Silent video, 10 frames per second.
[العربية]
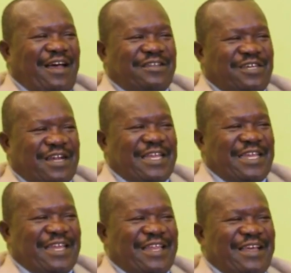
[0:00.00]
شرق
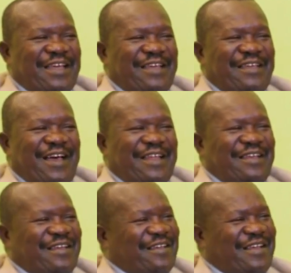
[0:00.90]
النيل
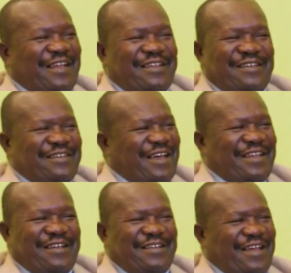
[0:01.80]
يعني يعني
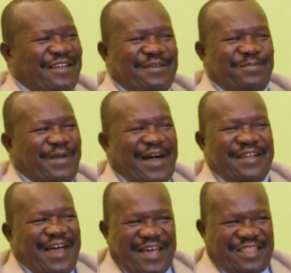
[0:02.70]
يعني يعني
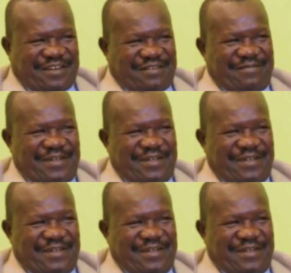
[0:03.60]
معنا اكثر